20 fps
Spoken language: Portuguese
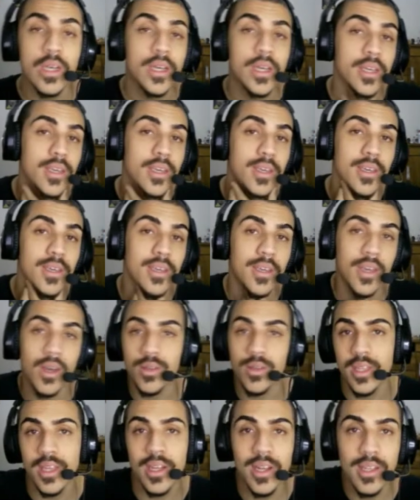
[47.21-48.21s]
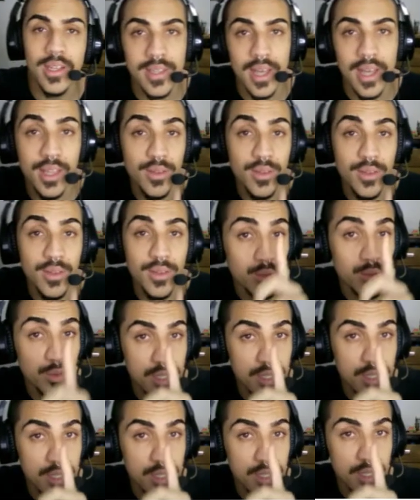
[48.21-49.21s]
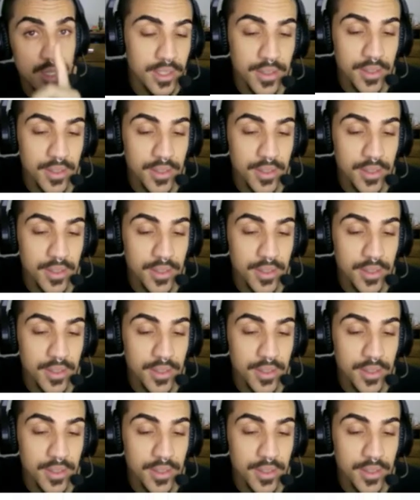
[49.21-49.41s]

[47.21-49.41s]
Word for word: e eu tinha lançado no seguinte